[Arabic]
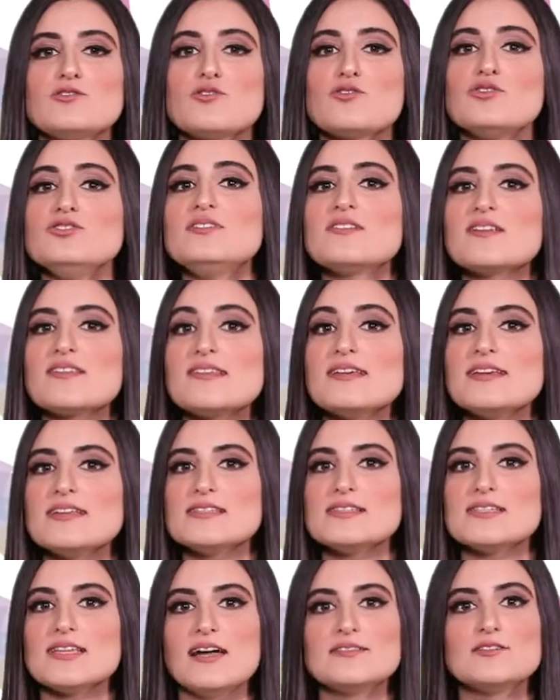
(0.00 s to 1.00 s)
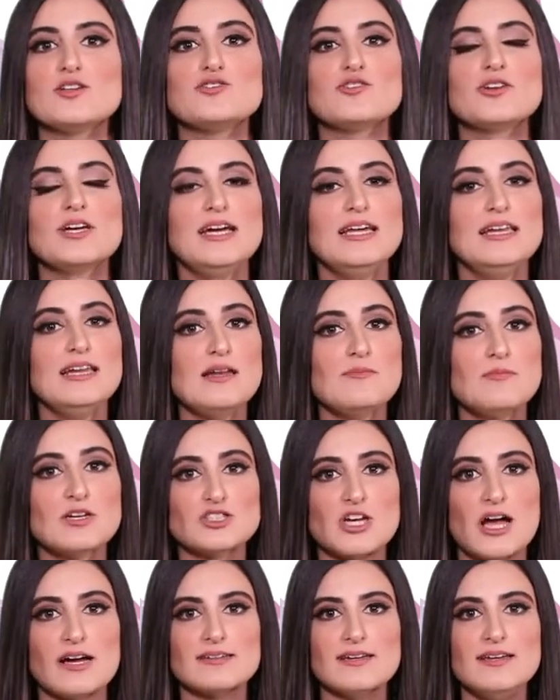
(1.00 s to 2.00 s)
انه قدرة الانسان انه يحل
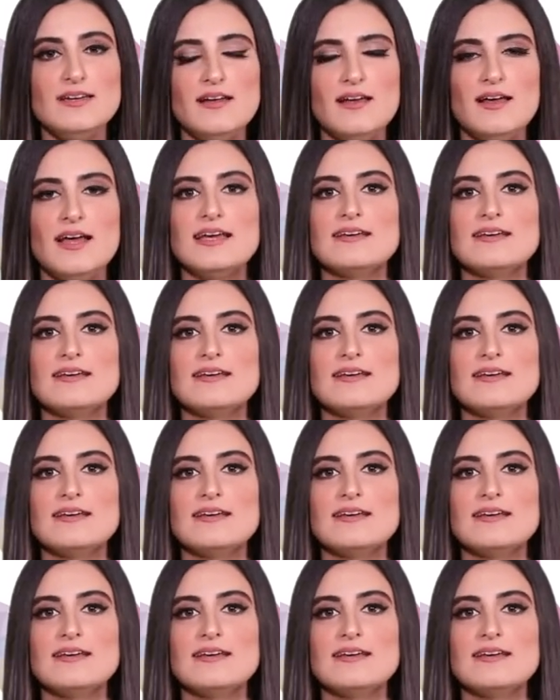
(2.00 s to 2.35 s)
المشاكل